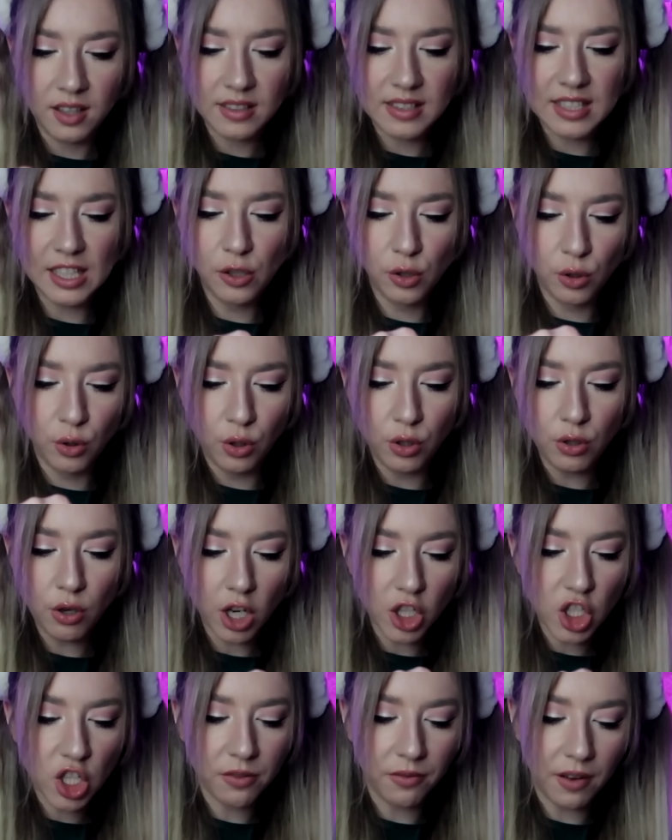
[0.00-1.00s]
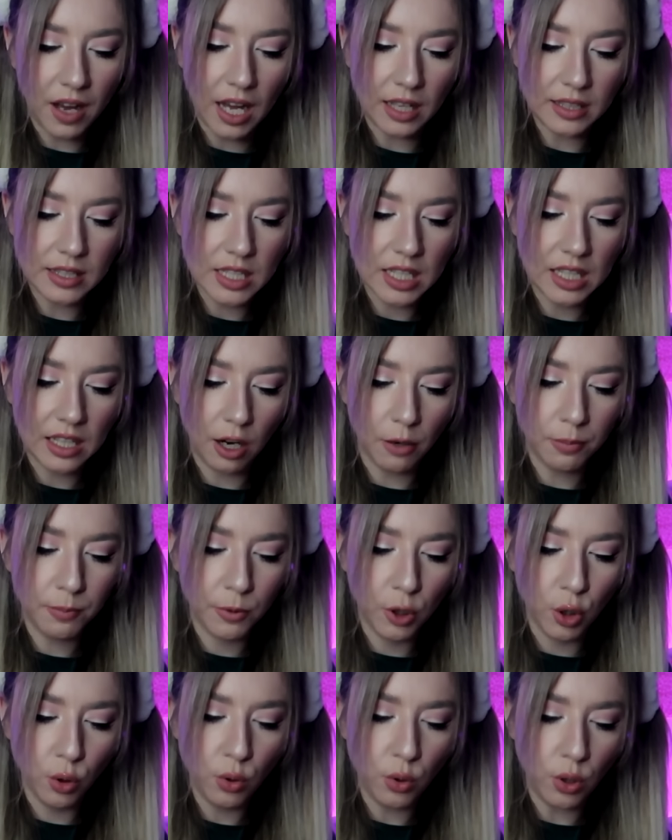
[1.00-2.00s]
ist sie grün oder schwarz? Ich glaube
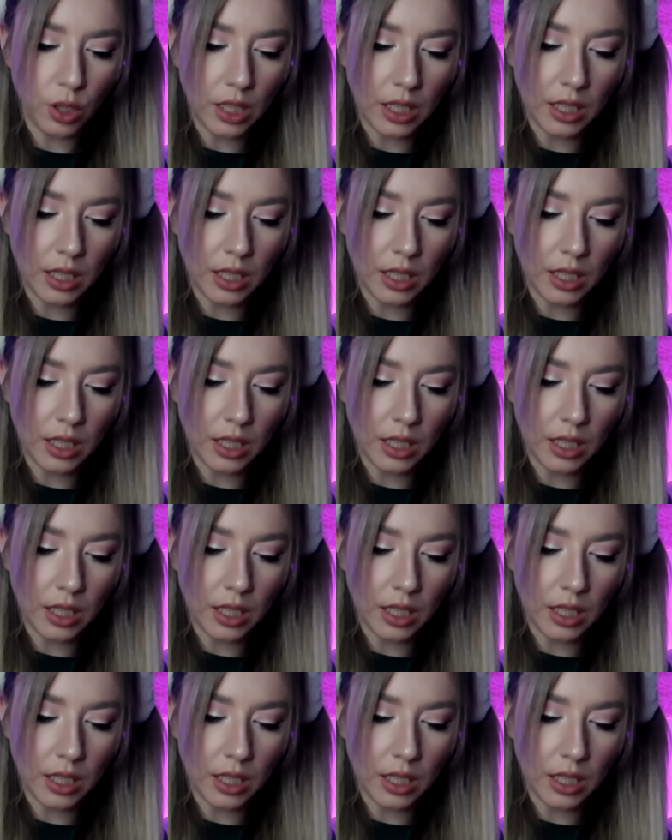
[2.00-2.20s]
grün,